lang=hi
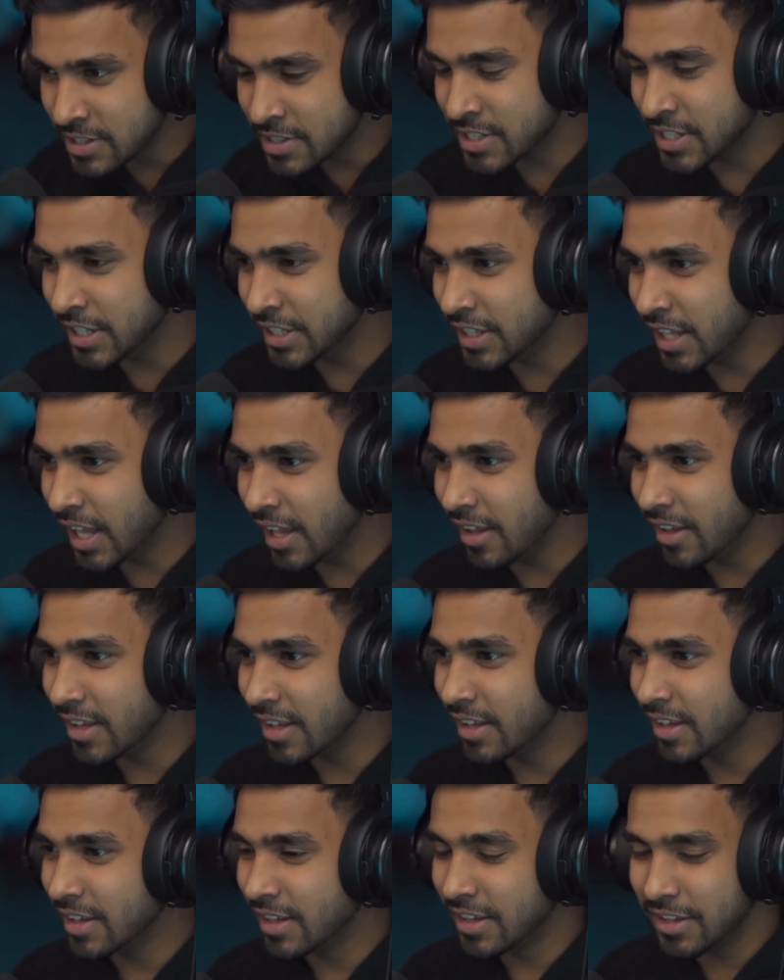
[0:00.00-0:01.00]
सीधा
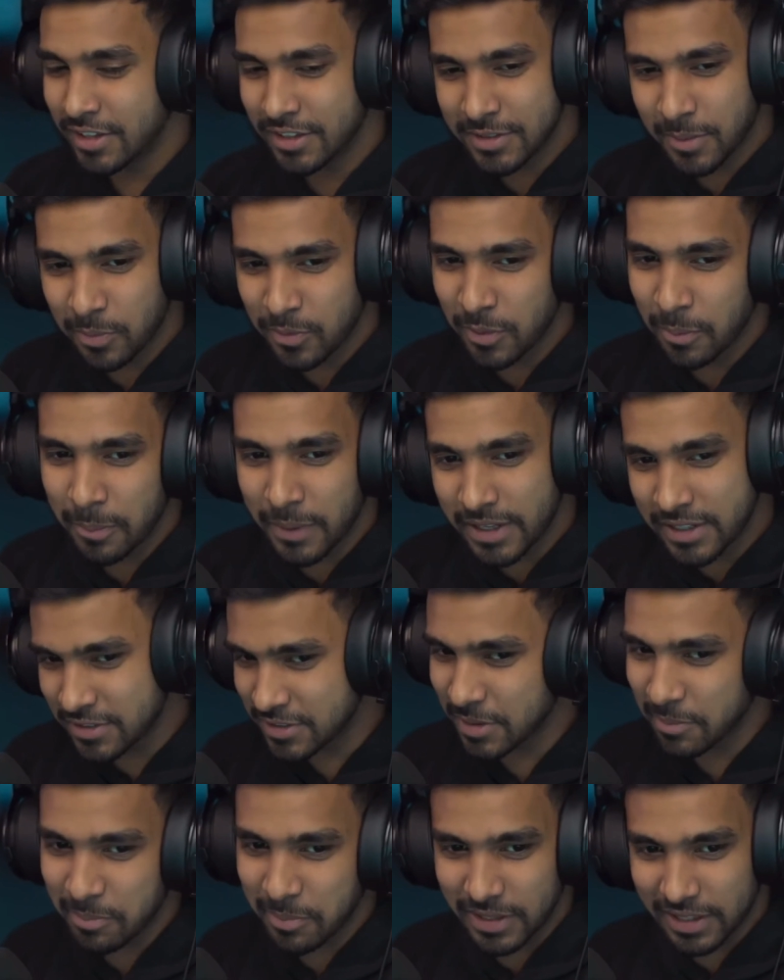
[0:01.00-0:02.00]
ये सबसे
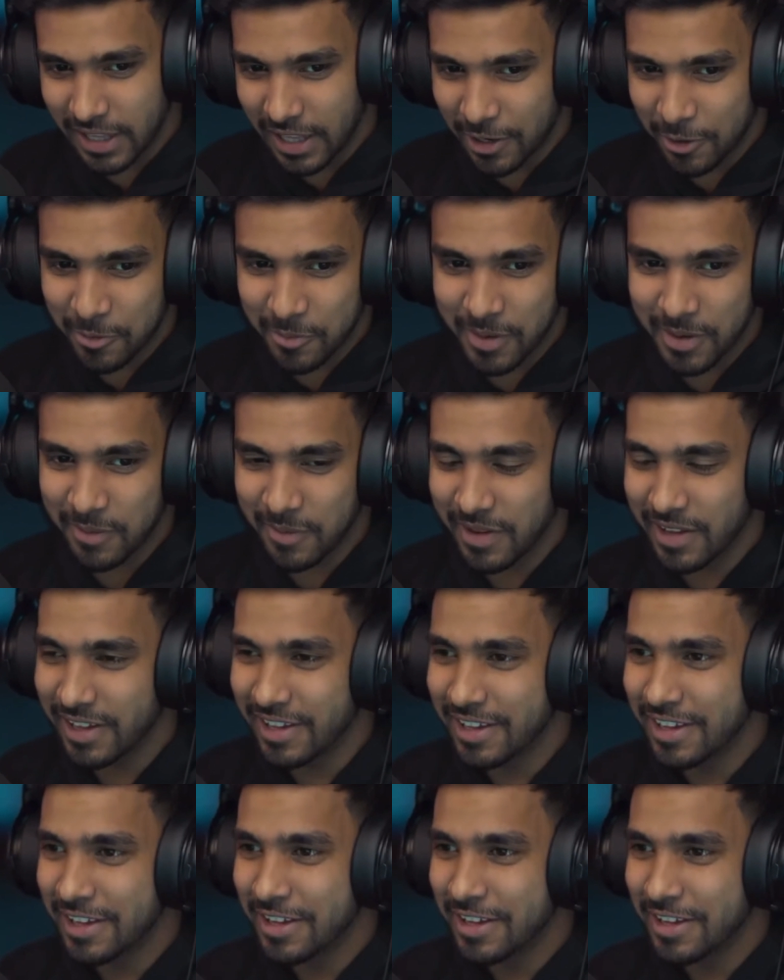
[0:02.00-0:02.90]
बेस्ट टिप बता रहा हूँ भाई मैं